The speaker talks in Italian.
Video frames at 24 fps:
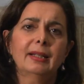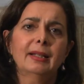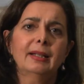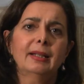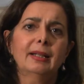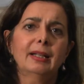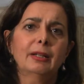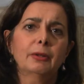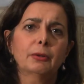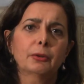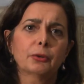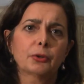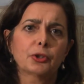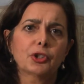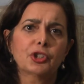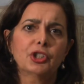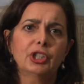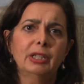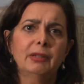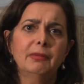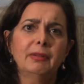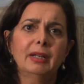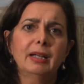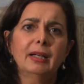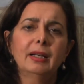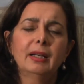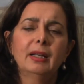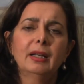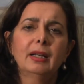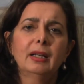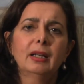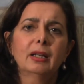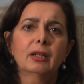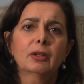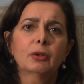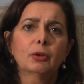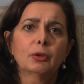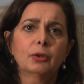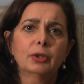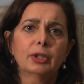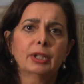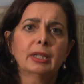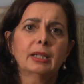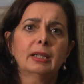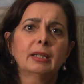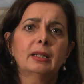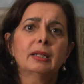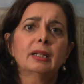eh, lei conosceva,
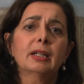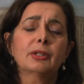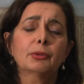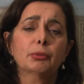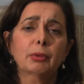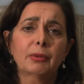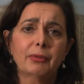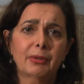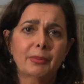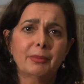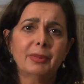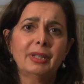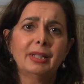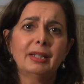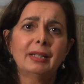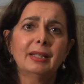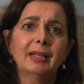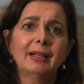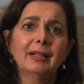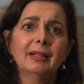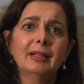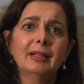con la sua famiglia.